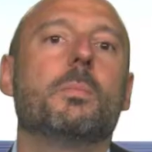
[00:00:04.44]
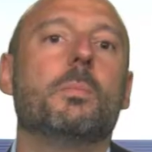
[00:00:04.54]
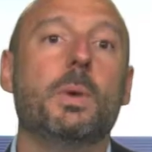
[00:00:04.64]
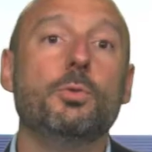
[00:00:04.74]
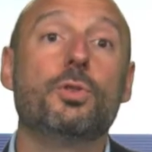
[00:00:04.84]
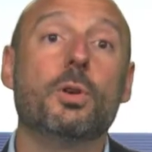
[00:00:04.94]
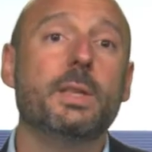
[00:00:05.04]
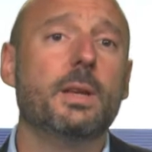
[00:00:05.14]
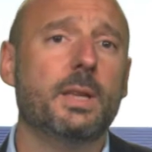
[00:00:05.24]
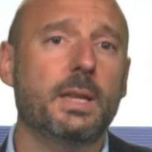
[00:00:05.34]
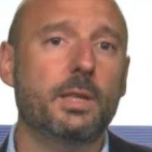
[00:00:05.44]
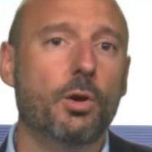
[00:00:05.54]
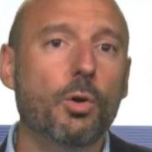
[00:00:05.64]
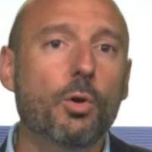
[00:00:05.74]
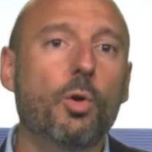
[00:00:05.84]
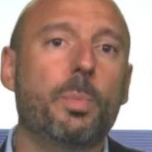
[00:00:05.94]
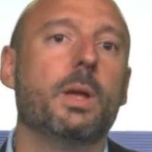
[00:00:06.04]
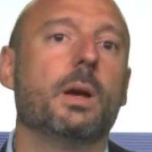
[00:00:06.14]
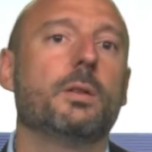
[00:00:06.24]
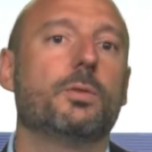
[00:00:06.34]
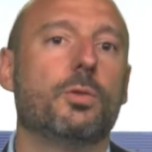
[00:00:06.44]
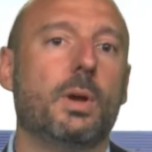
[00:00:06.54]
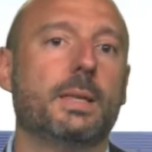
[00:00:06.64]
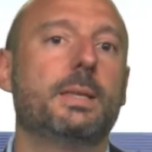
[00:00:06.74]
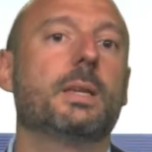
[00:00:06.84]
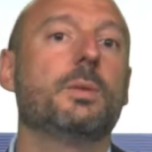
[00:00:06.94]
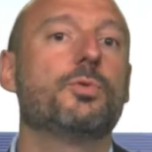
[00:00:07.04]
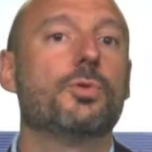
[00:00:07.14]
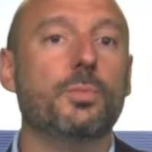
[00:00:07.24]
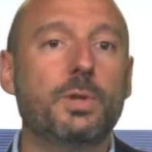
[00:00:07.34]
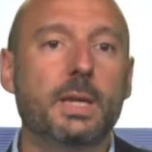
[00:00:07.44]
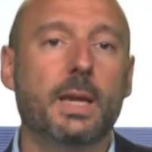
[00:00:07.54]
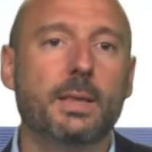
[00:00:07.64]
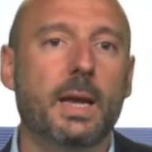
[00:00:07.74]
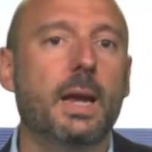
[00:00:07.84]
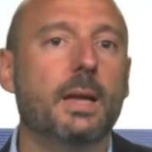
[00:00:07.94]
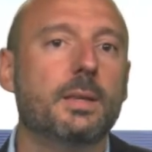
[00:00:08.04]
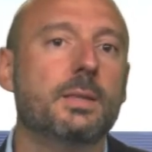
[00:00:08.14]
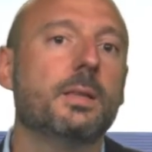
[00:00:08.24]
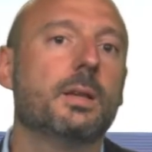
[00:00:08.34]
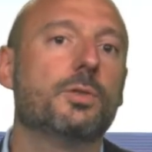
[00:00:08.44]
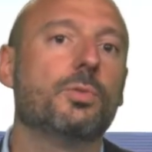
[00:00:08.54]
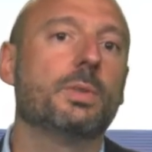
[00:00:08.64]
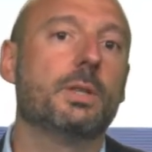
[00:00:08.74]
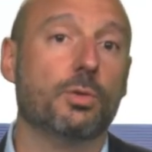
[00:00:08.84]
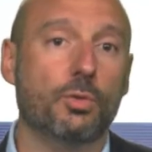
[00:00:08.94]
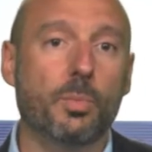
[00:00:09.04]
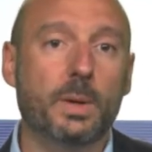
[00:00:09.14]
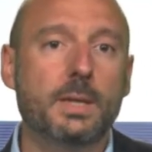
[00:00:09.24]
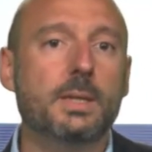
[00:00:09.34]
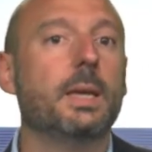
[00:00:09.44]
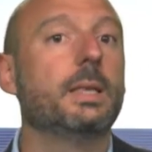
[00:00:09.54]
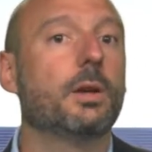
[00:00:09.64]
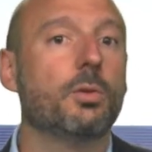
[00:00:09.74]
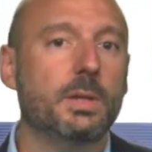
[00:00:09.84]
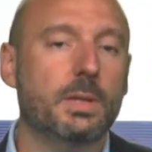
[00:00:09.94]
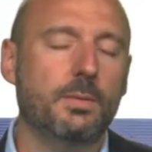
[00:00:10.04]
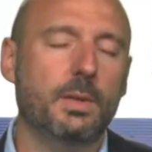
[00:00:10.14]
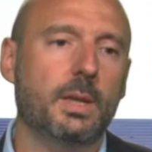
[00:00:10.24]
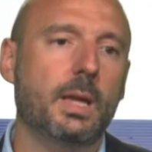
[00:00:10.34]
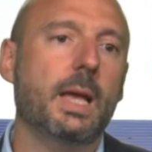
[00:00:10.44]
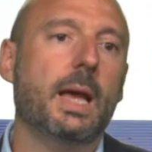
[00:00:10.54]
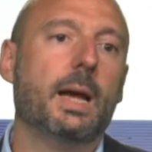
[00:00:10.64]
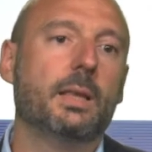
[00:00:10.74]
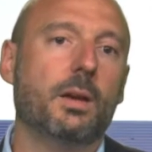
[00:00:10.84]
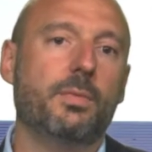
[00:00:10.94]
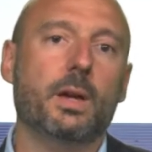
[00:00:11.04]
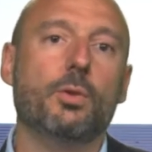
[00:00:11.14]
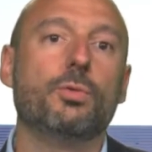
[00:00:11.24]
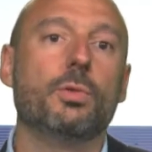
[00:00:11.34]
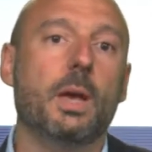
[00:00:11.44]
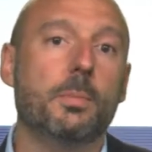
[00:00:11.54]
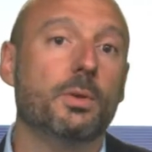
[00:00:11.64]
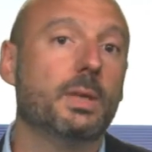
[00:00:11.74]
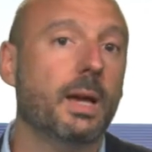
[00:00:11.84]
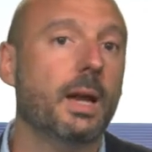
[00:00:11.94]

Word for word: Manutan est un des leaders européens de la distribution multicanale à destination des entreprises et des collectivités à travers une gamme très